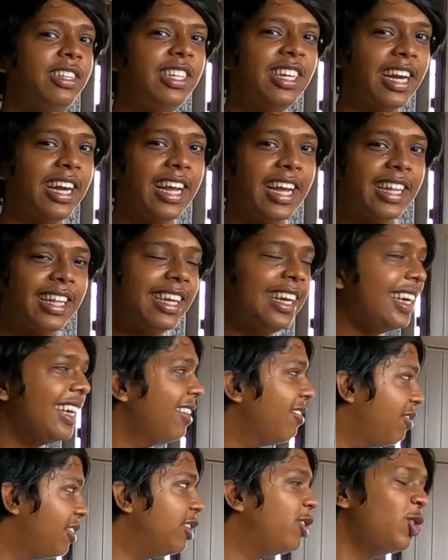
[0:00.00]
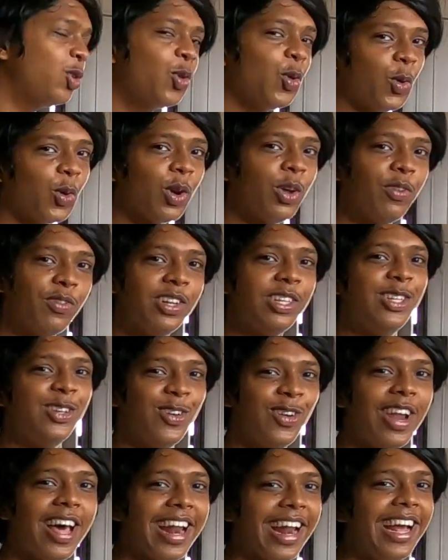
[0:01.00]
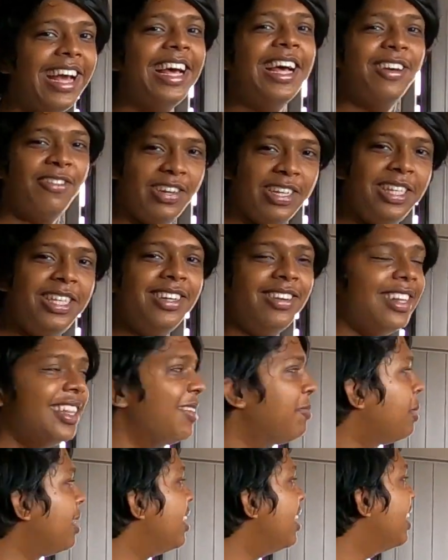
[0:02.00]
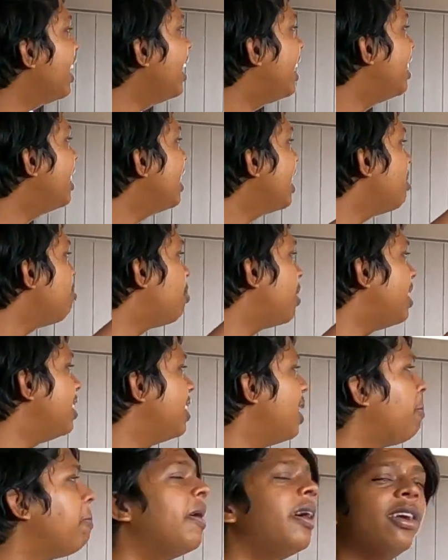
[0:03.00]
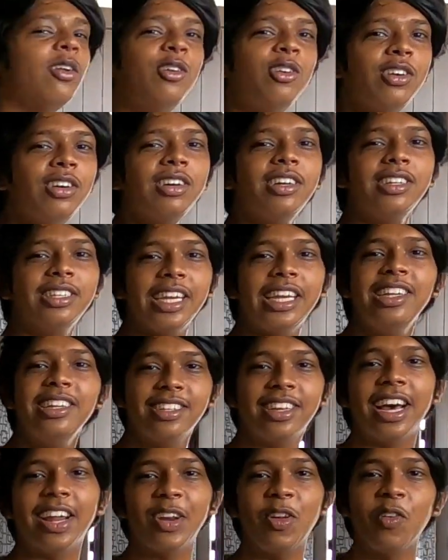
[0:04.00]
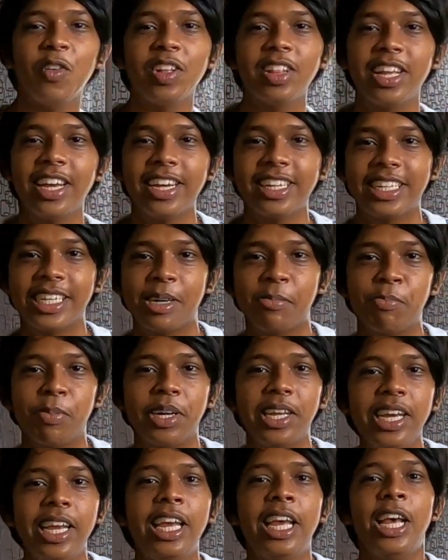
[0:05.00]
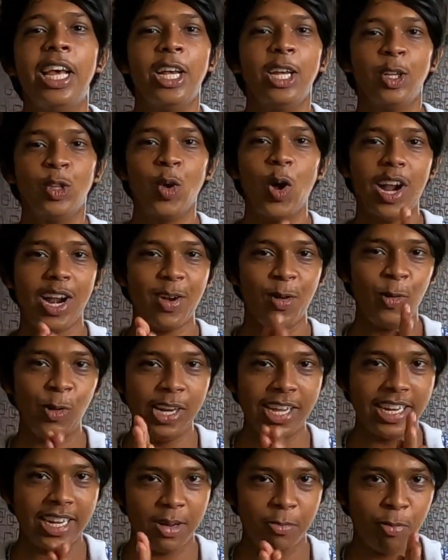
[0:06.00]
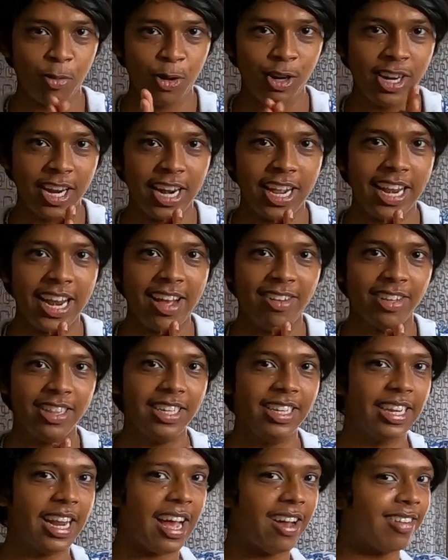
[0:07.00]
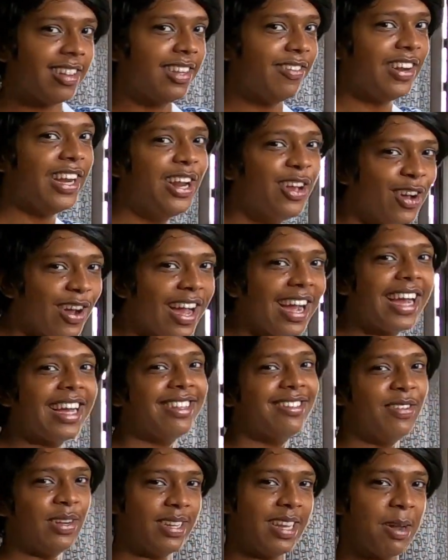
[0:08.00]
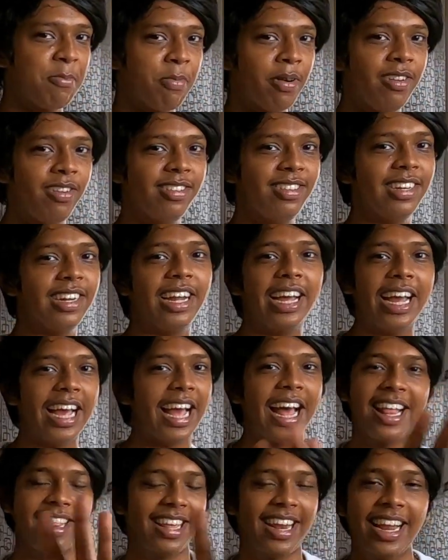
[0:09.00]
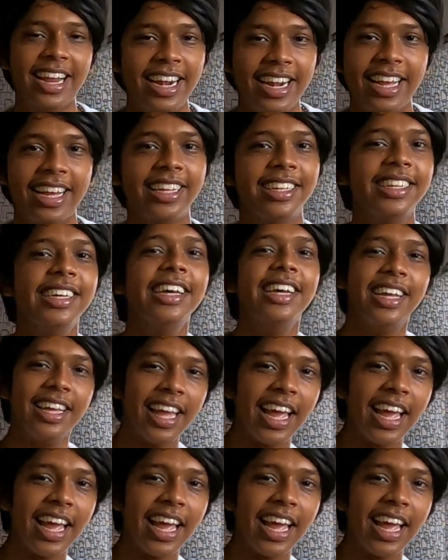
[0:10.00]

ஃப்ரிட்ஜ் கிடையாது ஃப்ரிட்ஜ் டூர் ஃப்ரிட்ஜுக்குள்ளார ஃப்ரிட்ஜ் வந்து பார்த்தீங்கன்னா எந்த கம்பெனி ஜப்பானோ காரணம் எவ்வளோ தயாரித்த கம்பெனி ஸோ ஆனால் உள்ளே இருக்க பொருட்கள் எல்லாம் வந்து நான் வந்து வீடியோக்காக செட் பண்ணி வச்சுருக்கேன் அதெல்லாம் கிடையாது